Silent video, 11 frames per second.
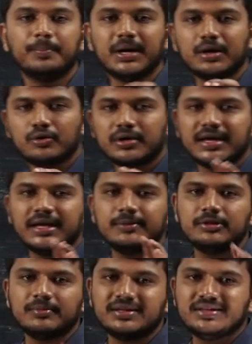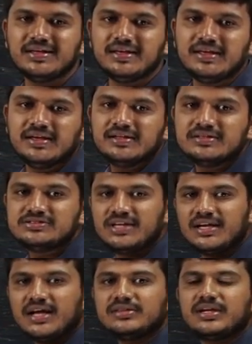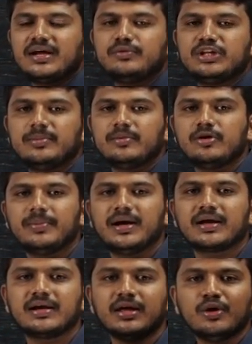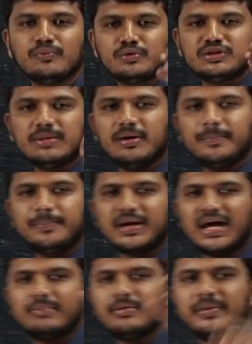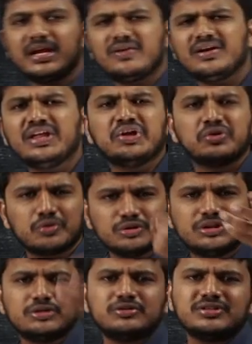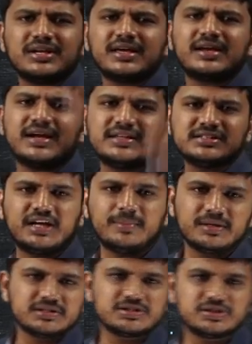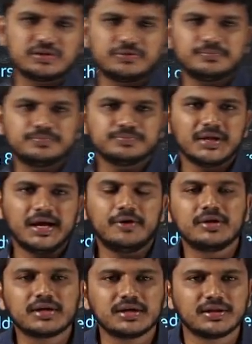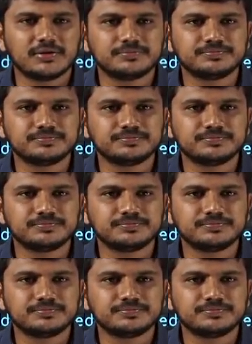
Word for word: మరొక ఎనిమిది మంది జయాంధ్ర ఉద్యమంలో భాగంగా అంటే ఉద్యమం ప్రారంభమైనటువంటి కొద్ది రోజులకే రాజీనామాలు చేసిర్రు అవునా కదా